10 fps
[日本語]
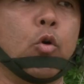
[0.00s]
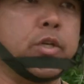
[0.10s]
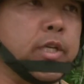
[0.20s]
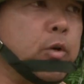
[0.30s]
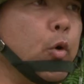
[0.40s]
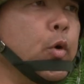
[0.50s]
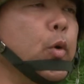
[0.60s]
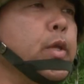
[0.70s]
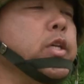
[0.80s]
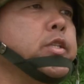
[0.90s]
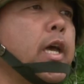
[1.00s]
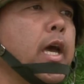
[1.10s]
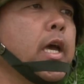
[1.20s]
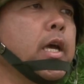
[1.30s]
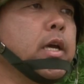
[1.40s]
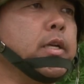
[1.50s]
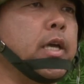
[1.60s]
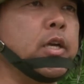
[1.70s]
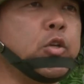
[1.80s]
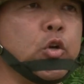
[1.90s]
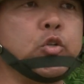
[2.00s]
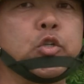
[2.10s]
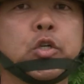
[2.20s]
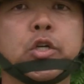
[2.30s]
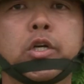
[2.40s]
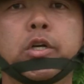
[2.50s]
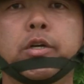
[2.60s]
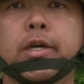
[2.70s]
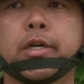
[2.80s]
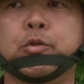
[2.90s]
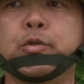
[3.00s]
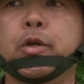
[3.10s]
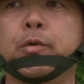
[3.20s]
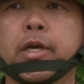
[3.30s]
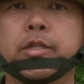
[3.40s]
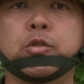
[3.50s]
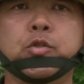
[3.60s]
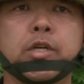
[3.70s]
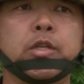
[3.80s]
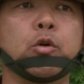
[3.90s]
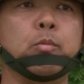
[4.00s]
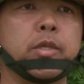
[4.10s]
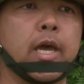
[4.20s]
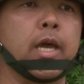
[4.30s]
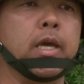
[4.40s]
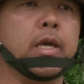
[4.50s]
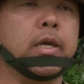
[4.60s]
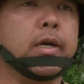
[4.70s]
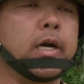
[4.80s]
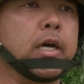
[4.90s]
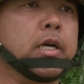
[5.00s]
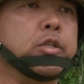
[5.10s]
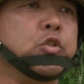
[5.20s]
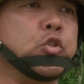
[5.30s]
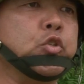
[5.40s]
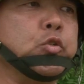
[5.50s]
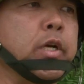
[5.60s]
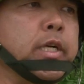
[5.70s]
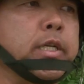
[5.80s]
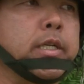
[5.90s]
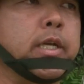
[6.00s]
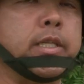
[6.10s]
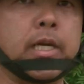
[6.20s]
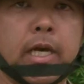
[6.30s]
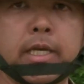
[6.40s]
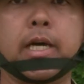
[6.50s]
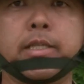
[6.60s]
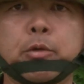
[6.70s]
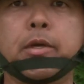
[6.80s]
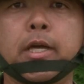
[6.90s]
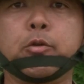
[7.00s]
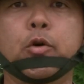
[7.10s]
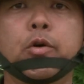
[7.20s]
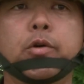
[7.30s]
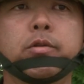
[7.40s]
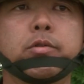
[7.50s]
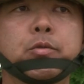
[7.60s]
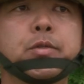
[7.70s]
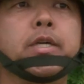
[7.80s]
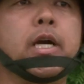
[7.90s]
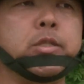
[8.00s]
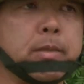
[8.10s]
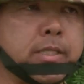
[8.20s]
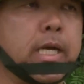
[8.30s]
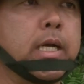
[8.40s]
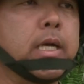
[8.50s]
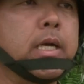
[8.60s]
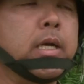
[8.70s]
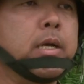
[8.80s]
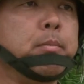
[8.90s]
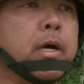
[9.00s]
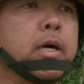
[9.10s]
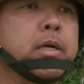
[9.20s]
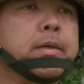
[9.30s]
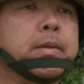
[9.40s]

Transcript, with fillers: 大きな声を出して元気よく、えー、訓練をやってる姿を見てあ10週間やった甲斐があったのかなというふうに感じました、まあ、